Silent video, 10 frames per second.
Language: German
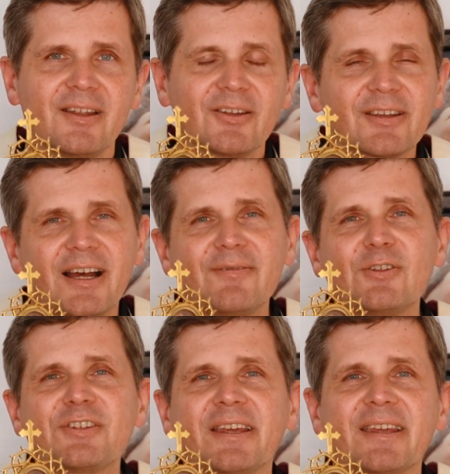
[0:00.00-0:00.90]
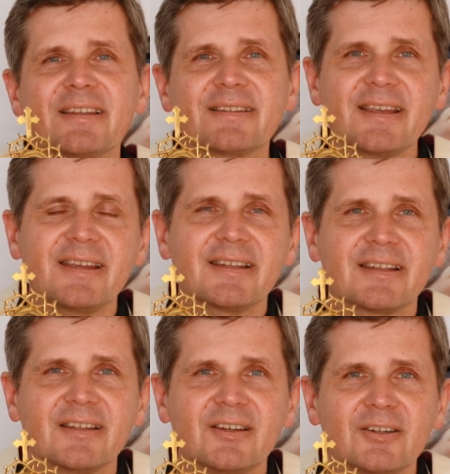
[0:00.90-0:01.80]
Durch allen wünsche einen
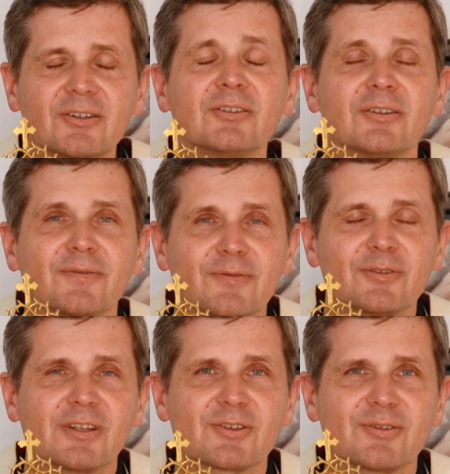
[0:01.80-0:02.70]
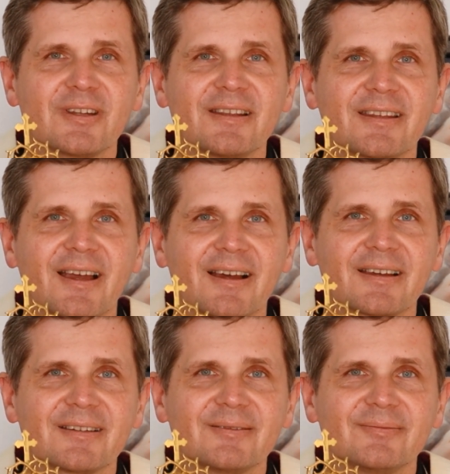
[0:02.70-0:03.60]
gesegneten und wunderschönen Tag.